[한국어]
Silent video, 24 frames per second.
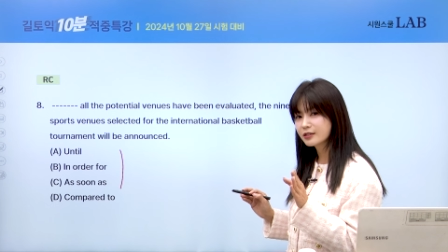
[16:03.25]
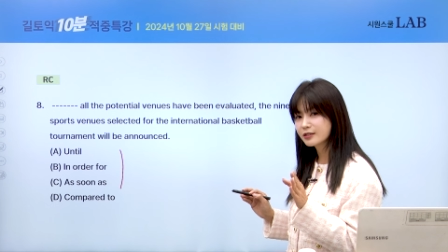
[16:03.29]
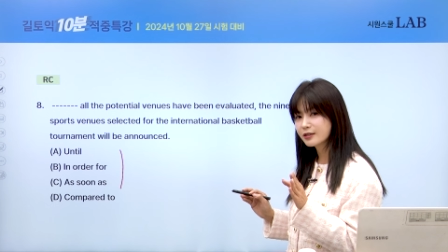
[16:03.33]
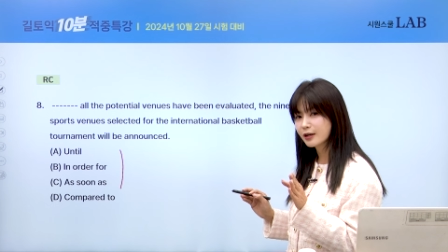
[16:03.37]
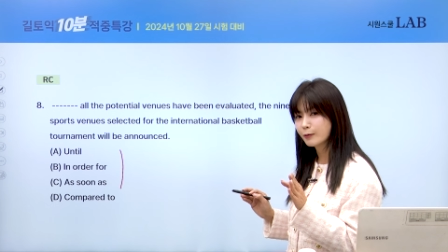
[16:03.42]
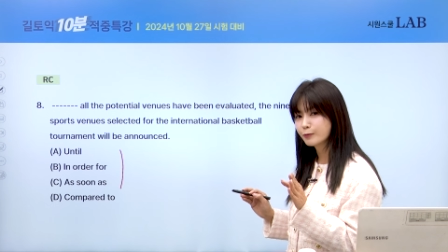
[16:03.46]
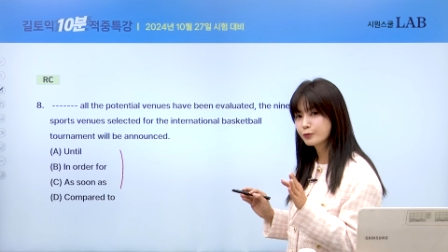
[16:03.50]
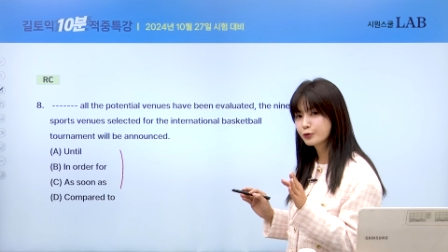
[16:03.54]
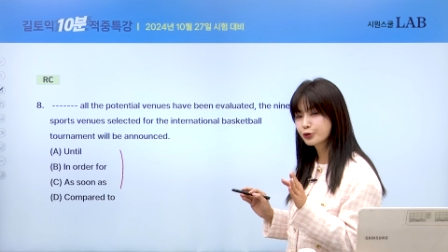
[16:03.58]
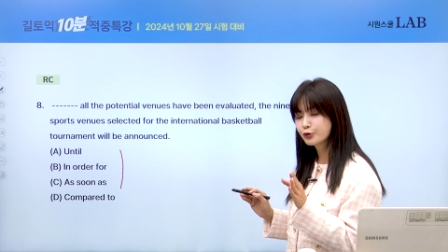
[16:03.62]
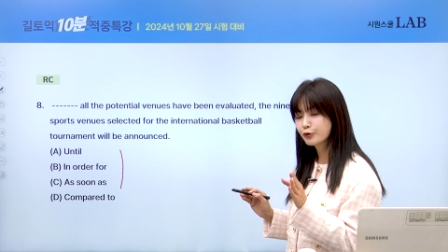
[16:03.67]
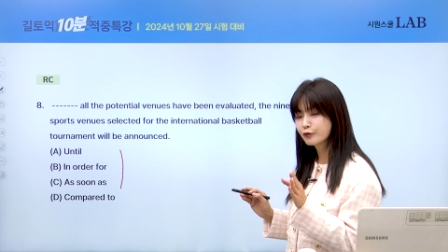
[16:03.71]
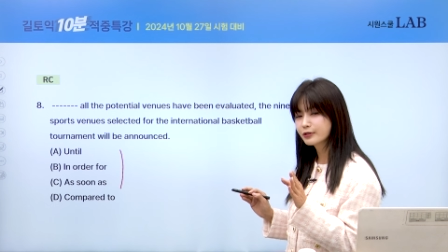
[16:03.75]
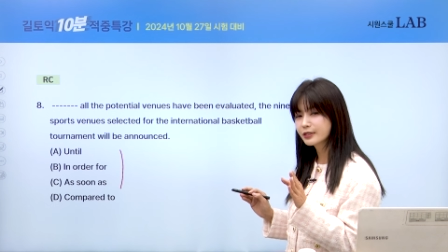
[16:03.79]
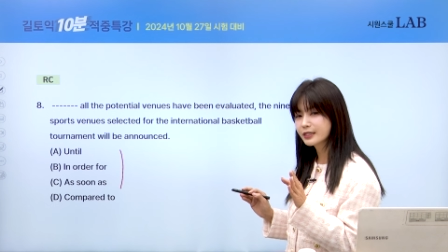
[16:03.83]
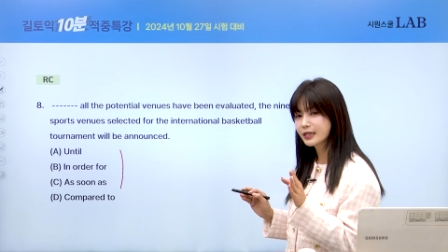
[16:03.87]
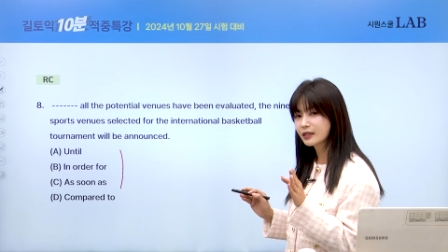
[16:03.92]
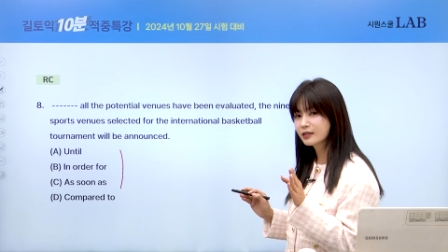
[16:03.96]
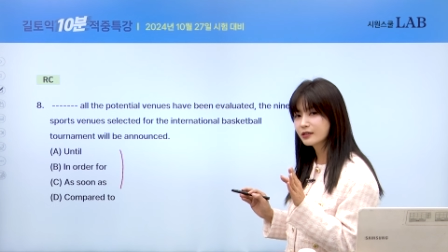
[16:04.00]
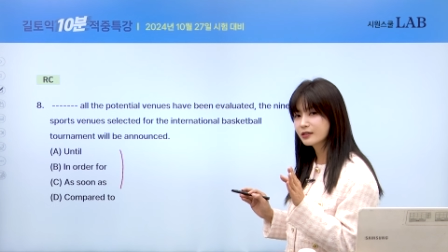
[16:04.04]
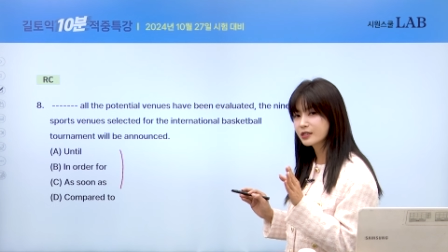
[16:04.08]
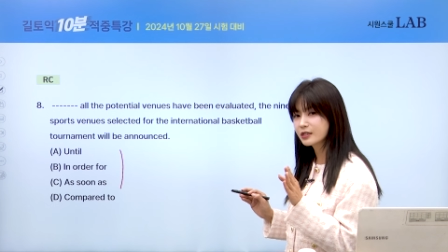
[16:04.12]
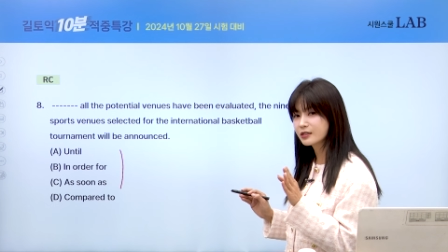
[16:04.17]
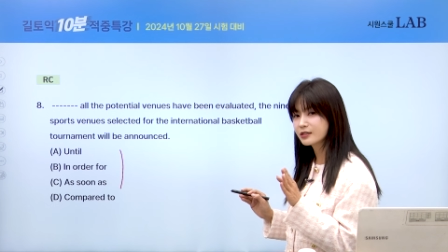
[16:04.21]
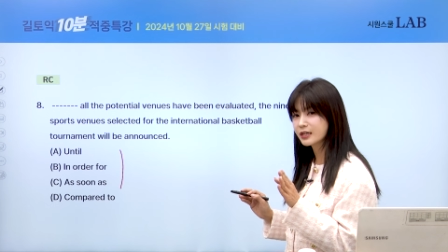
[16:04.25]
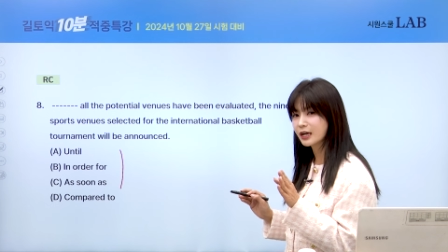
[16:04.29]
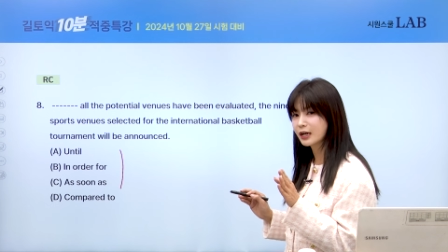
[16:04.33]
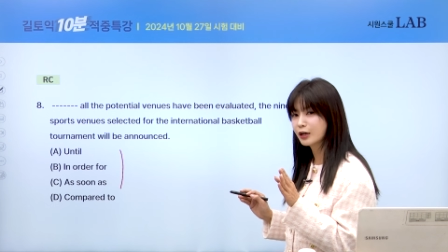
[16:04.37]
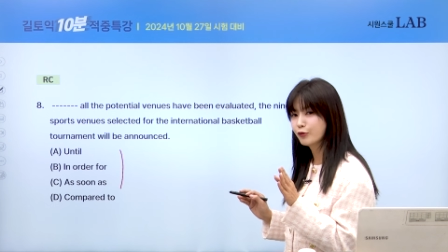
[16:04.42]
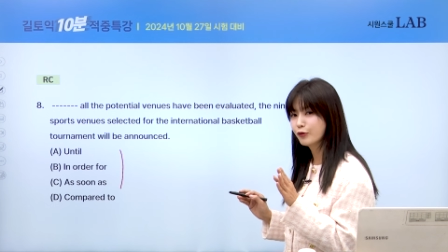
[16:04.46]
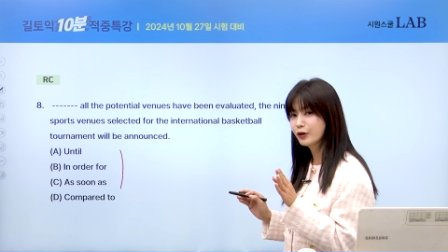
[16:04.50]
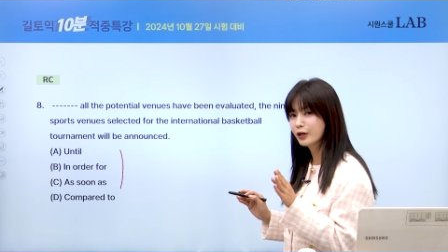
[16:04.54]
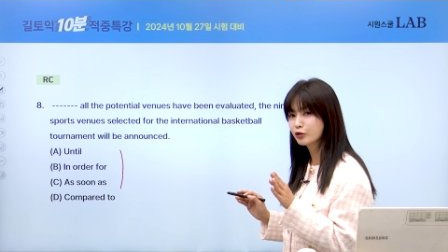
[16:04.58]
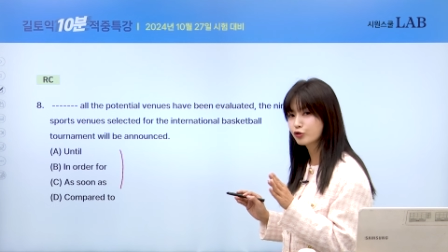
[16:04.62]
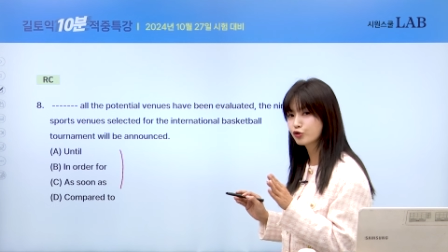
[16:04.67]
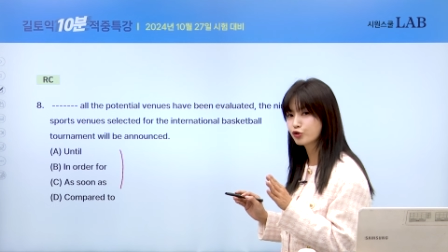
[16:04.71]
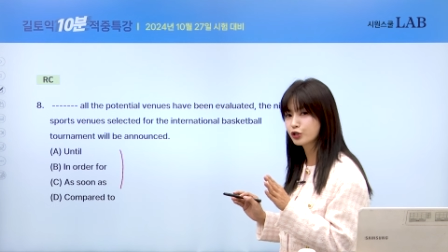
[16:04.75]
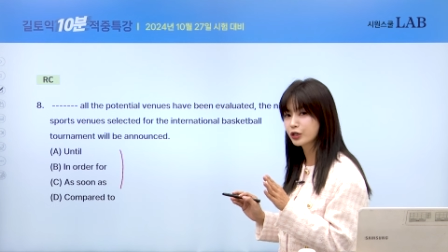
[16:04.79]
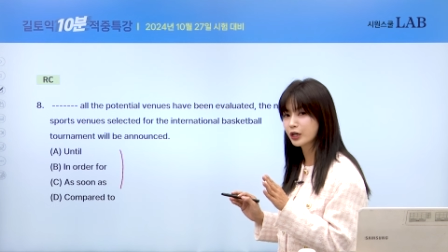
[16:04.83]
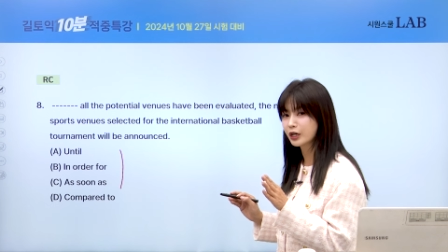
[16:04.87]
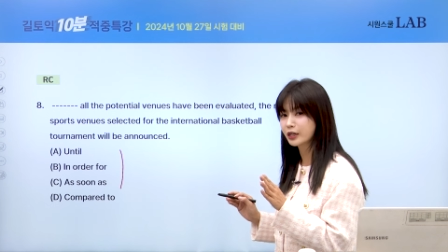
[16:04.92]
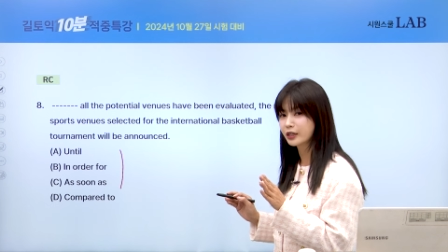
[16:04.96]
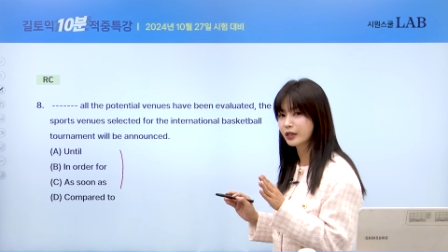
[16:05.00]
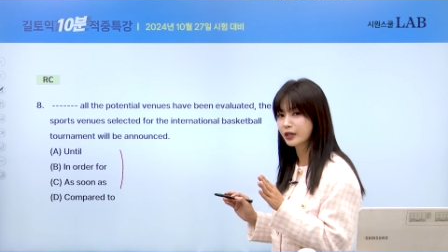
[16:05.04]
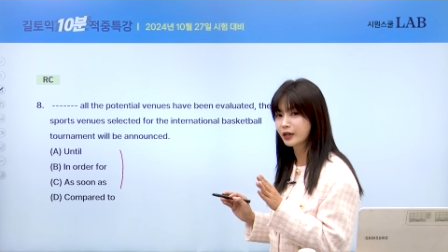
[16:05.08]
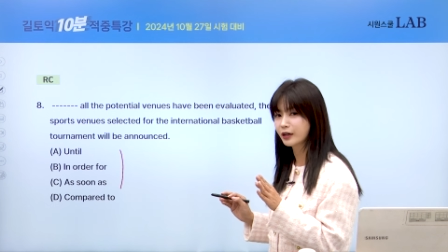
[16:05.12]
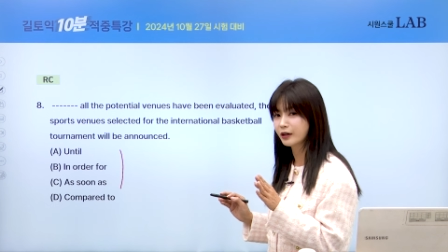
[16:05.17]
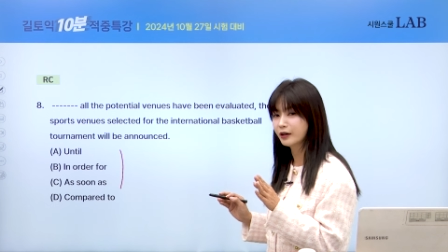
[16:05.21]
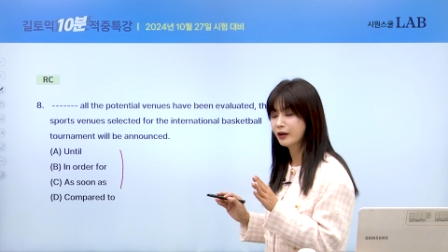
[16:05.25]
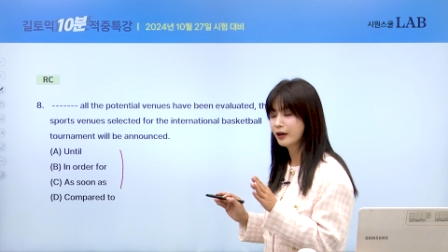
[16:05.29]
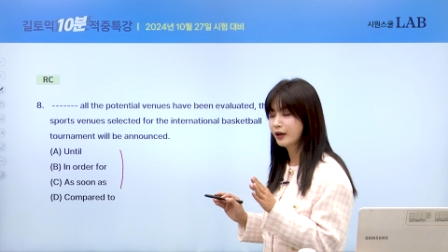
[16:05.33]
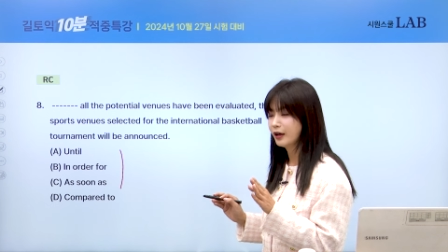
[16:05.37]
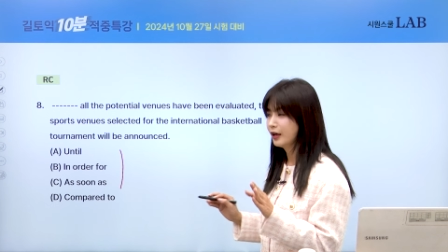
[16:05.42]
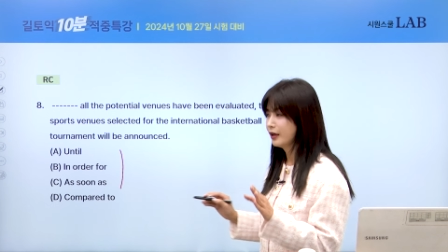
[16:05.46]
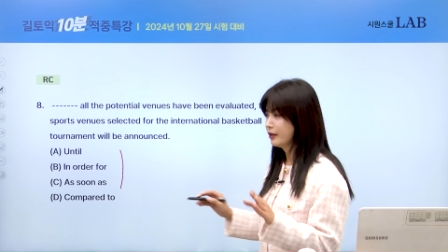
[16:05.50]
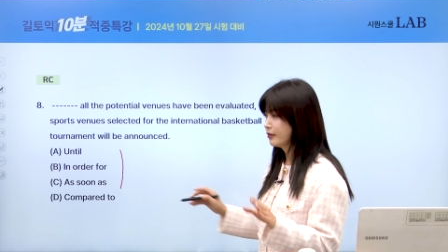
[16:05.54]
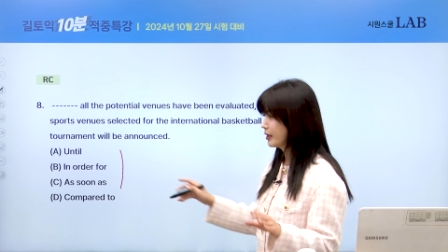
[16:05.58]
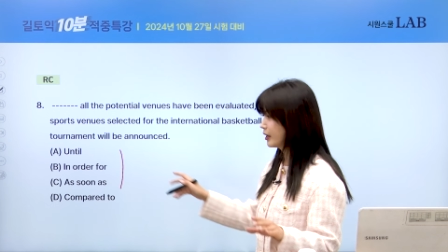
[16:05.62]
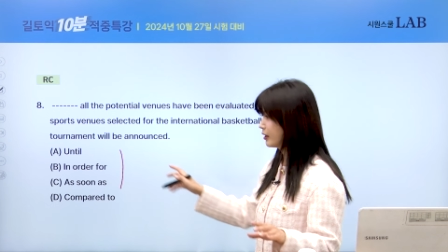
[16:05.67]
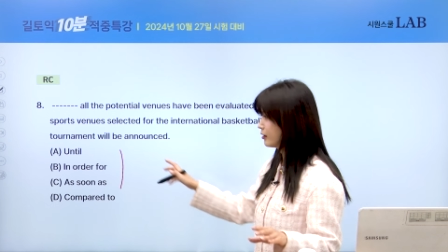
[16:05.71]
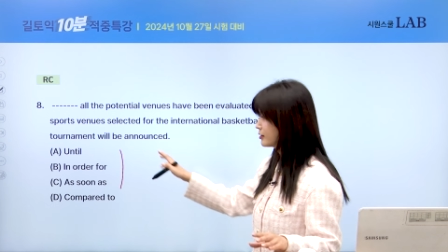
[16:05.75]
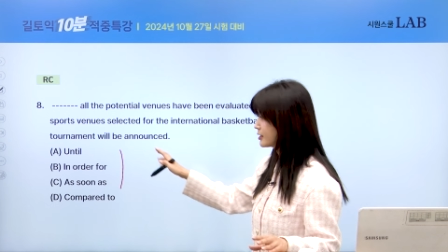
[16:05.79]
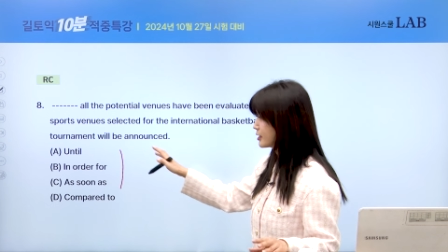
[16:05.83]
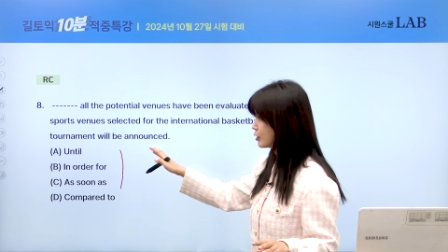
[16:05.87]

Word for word: 접속사인지 잘 외워주셔야 돼요. 내가